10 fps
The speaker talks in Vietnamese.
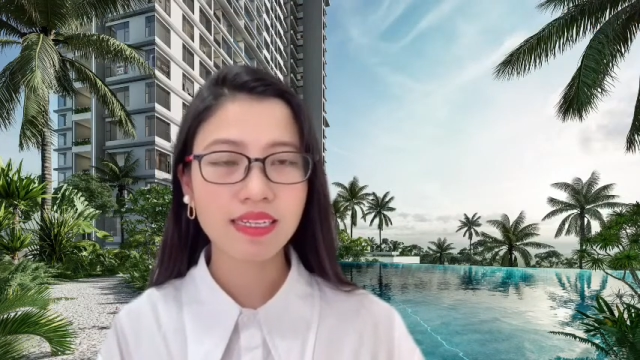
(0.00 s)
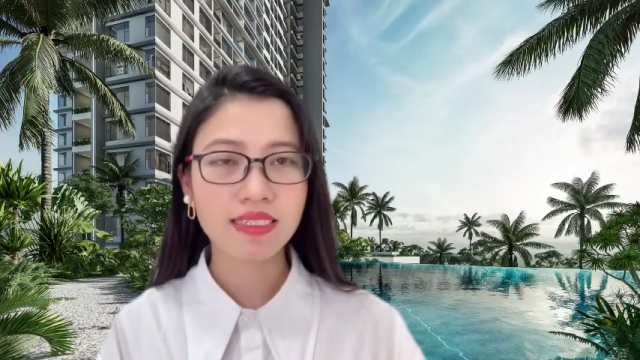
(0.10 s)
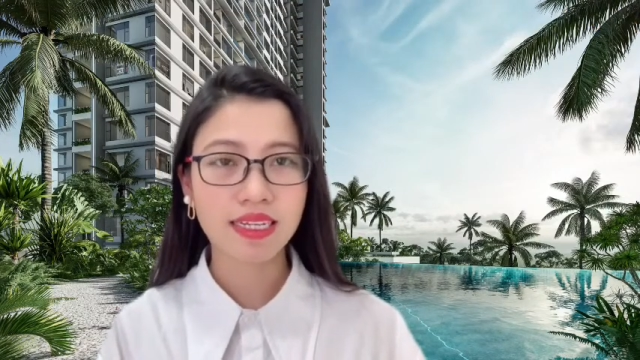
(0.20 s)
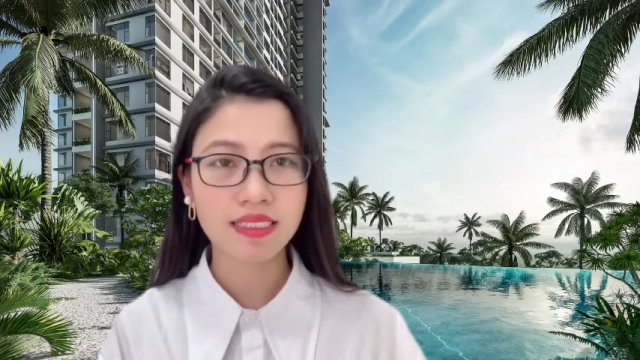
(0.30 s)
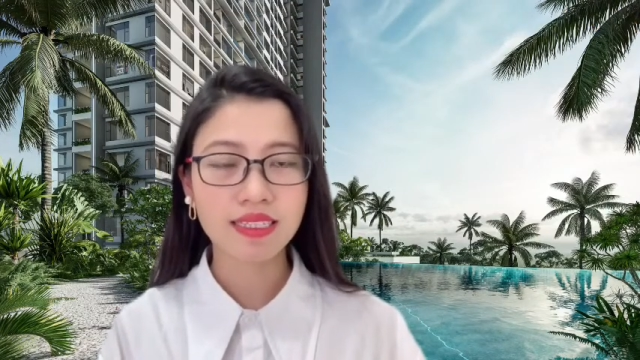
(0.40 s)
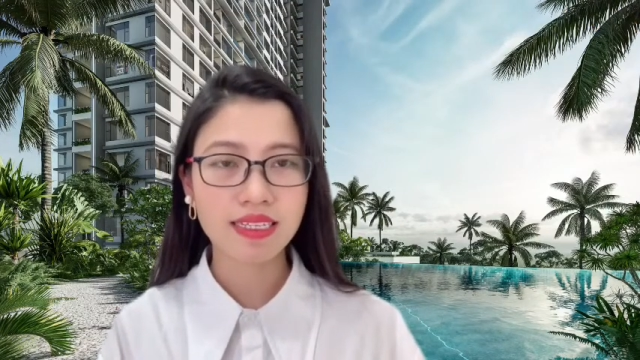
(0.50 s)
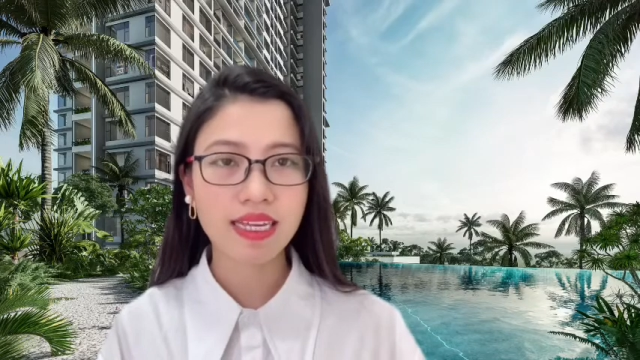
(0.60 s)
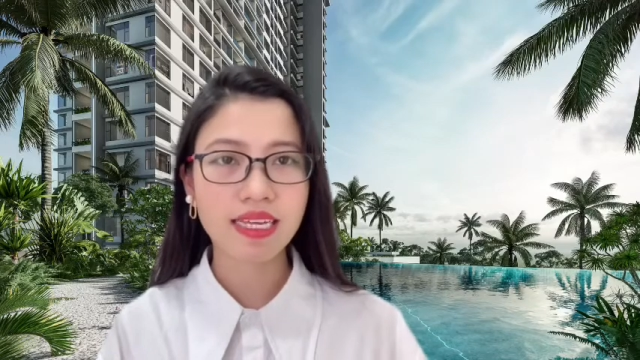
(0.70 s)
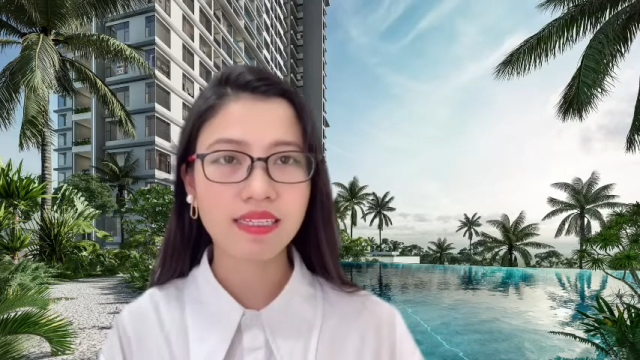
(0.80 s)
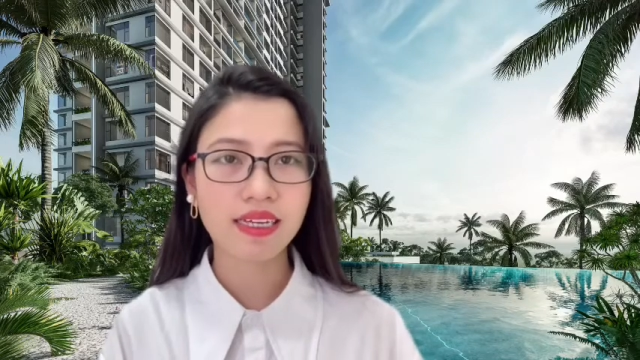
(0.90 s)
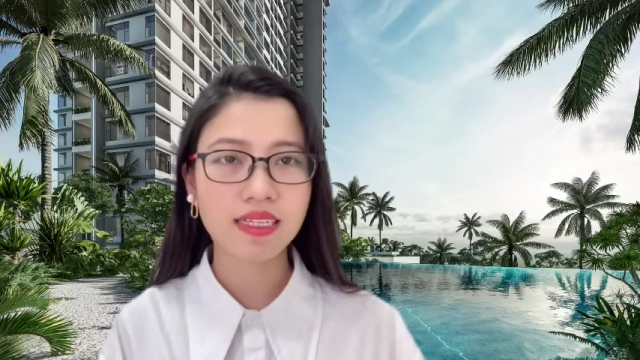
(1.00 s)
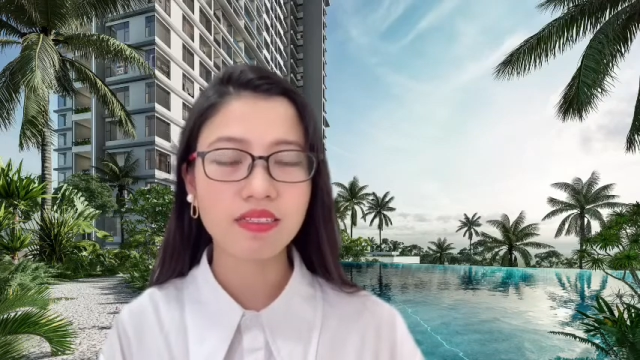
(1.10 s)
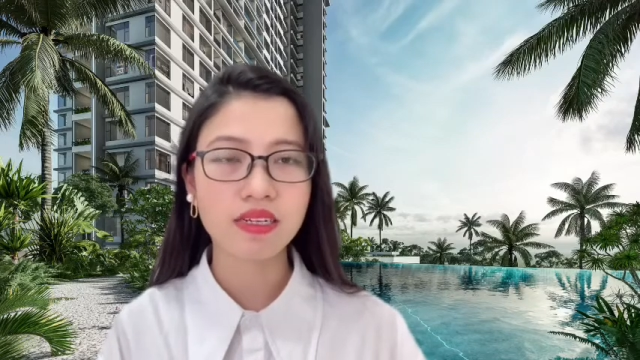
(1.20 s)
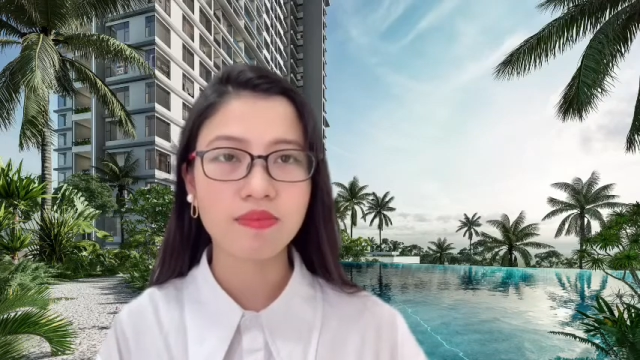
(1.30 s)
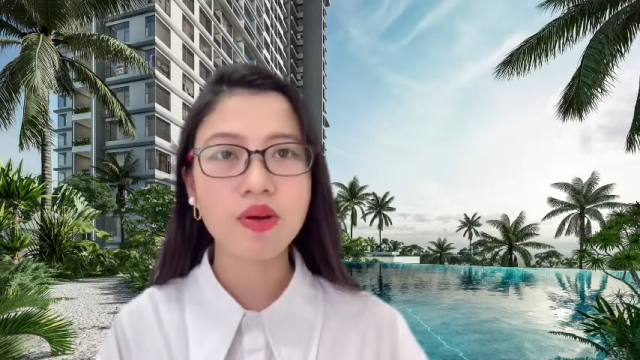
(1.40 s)
để tránh xảy ra những cái
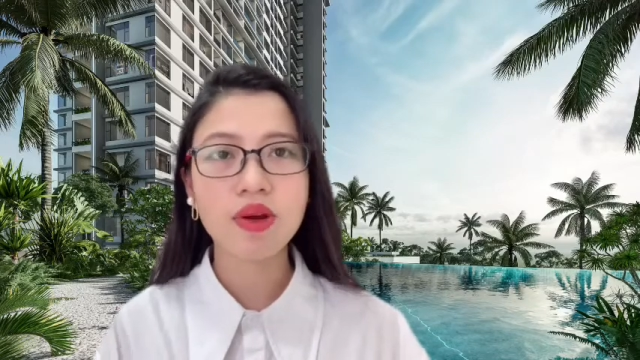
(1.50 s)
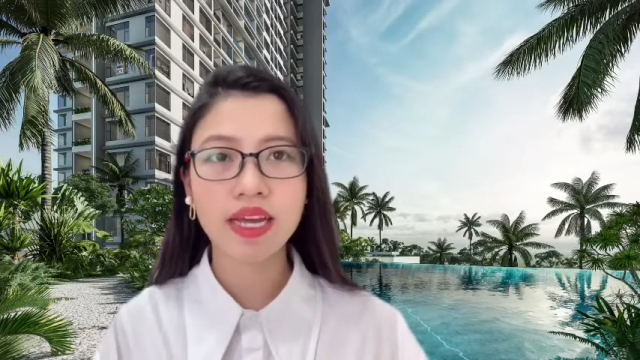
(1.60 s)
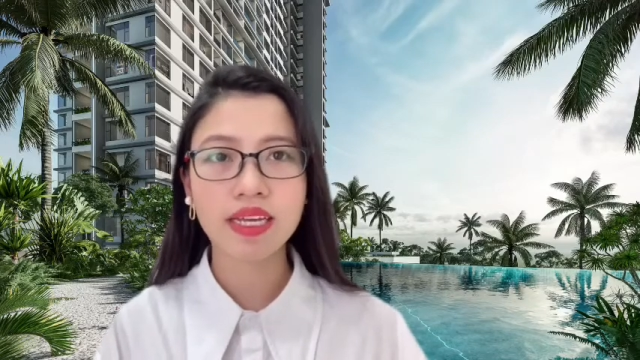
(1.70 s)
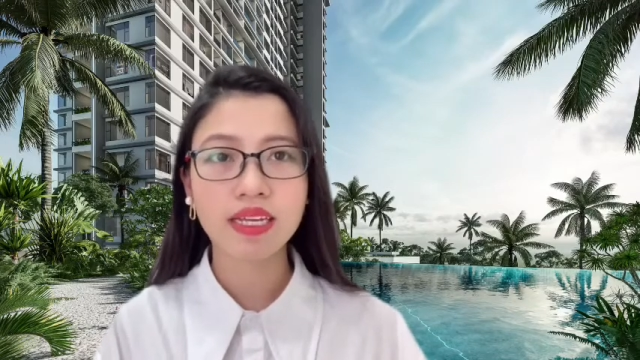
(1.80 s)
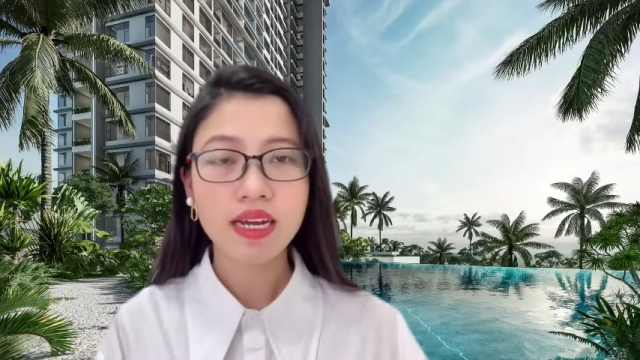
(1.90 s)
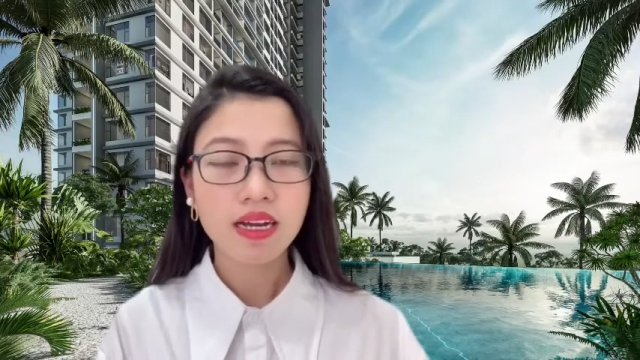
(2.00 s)
trường hợp không hay